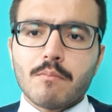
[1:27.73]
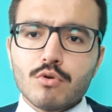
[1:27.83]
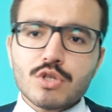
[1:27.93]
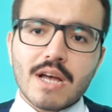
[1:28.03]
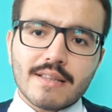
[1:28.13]

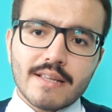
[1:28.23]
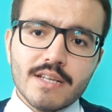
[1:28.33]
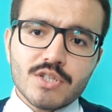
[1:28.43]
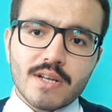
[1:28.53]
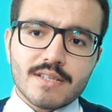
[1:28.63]
Bu saatler
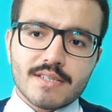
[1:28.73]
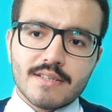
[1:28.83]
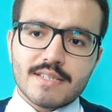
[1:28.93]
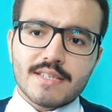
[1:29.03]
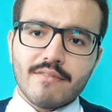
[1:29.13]

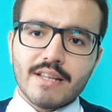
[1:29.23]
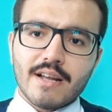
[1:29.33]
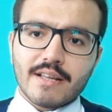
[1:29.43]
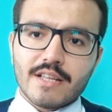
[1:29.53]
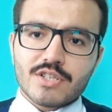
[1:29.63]
içerisinde
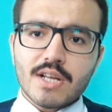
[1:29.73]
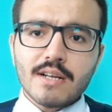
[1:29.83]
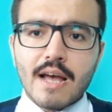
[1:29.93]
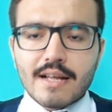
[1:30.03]
sevgili arkadaşlar